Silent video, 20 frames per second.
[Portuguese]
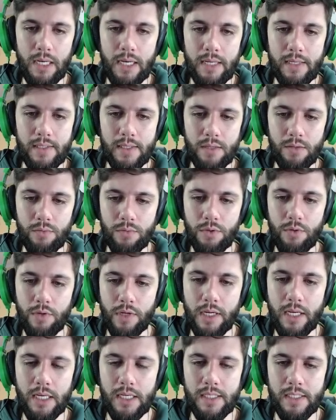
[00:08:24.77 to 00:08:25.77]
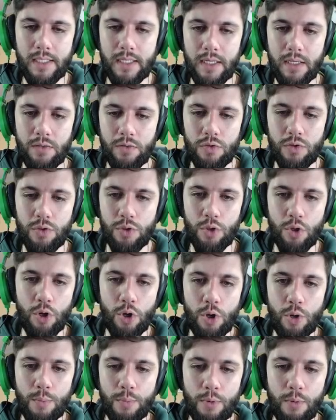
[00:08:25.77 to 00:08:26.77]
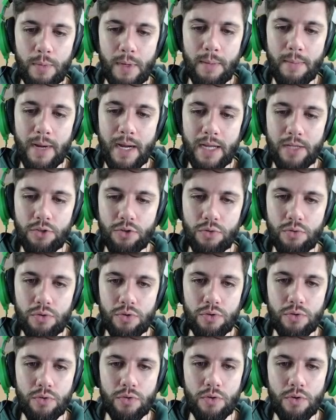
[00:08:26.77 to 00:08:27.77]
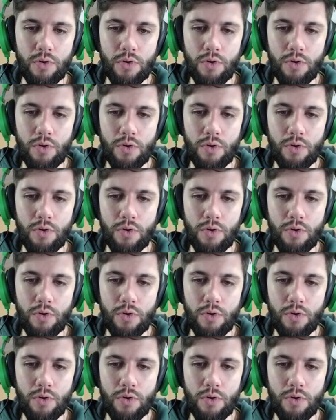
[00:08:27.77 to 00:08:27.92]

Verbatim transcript: Beleza, não deu aqueles danos problemáticos.